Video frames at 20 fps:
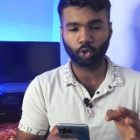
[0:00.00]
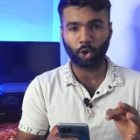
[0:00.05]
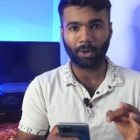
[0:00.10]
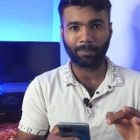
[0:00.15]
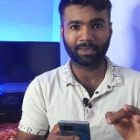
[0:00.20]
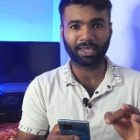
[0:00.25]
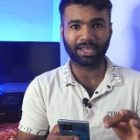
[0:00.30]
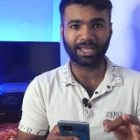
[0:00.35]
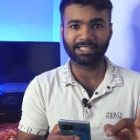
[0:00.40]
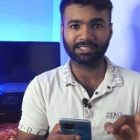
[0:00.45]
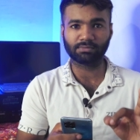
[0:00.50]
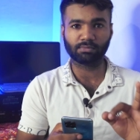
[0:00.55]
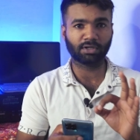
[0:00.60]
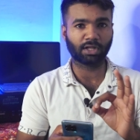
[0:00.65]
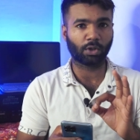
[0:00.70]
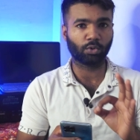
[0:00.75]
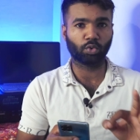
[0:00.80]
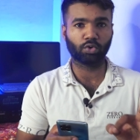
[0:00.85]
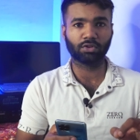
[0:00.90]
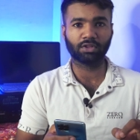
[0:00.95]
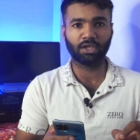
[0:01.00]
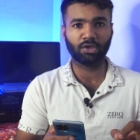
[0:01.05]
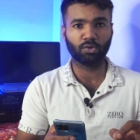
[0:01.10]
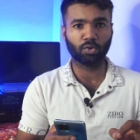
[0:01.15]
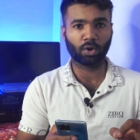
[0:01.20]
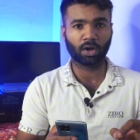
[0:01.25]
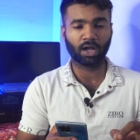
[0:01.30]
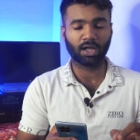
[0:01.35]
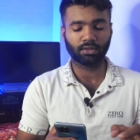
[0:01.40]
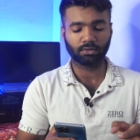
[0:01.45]
तो आपके केस में डाउनलोड
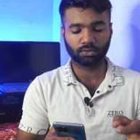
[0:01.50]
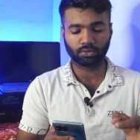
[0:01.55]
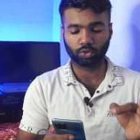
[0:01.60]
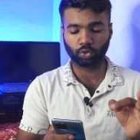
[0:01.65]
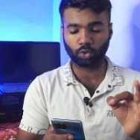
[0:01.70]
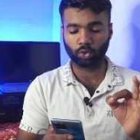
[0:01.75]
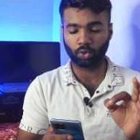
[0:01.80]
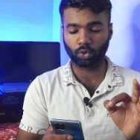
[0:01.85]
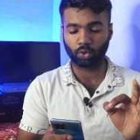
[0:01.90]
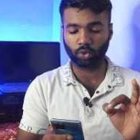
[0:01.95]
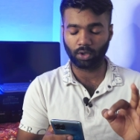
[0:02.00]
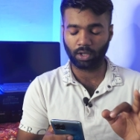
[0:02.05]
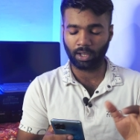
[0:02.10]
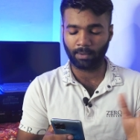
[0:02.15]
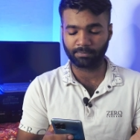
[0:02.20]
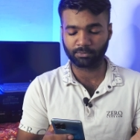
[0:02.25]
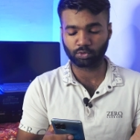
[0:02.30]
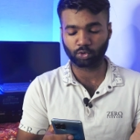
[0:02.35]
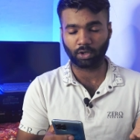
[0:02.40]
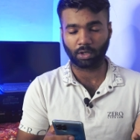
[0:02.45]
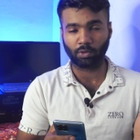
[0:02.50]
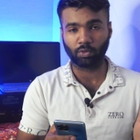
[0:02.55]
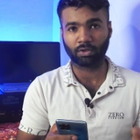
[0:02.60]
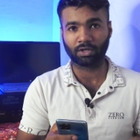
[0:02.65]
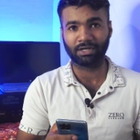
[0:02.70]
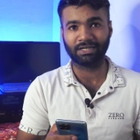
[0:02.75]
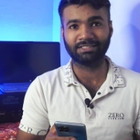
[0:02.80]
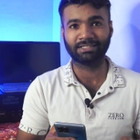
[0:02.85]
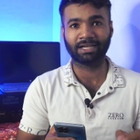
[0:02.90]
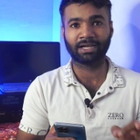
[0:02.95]
नहीं होगा तो आप इसको
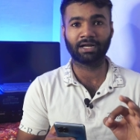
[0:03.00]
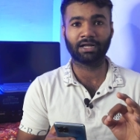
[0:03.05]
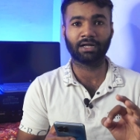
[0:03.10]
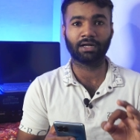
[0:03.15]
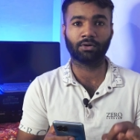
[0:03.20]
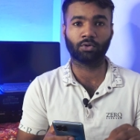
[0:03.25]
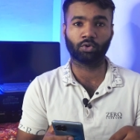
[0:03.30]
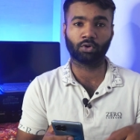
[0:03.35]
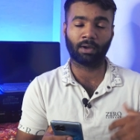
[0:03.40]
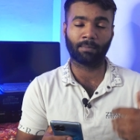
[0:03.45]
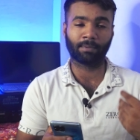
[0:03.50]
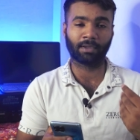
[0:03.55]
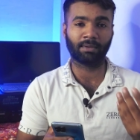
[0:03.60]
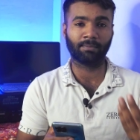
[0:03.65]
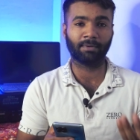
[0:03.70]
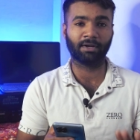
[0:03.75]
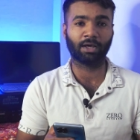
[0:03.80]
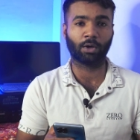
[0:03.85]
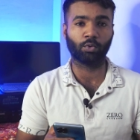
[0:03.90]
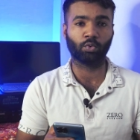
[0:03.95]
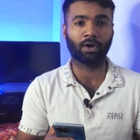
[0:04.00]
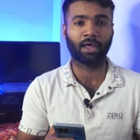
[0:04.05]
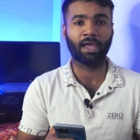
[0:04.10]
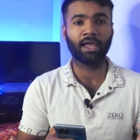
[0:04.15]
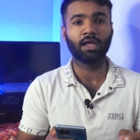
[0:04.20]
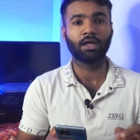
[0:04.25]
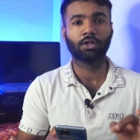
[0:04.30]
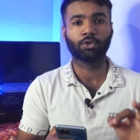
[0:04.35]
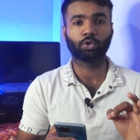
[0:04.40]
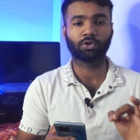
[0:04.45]
डाउनलोड कर लीजिएगा और आपके में डाउनलोड
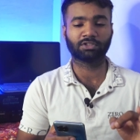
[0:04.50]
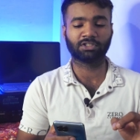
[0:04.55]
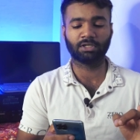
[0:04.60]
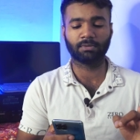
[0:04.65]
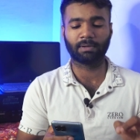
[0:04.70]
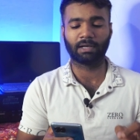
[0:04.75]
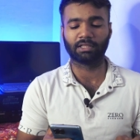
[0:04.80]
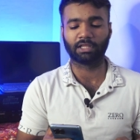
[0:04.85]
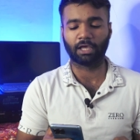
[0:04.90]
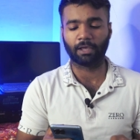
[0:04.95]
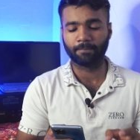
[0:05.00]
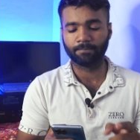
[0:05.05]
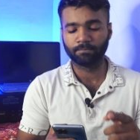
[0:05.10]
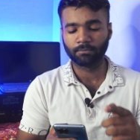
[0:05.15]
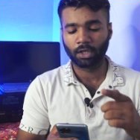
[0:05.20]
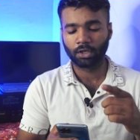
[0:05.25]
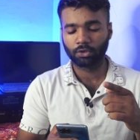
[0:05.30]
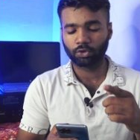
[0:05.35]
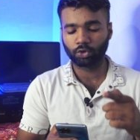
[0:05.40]
है तो अच्छी बात है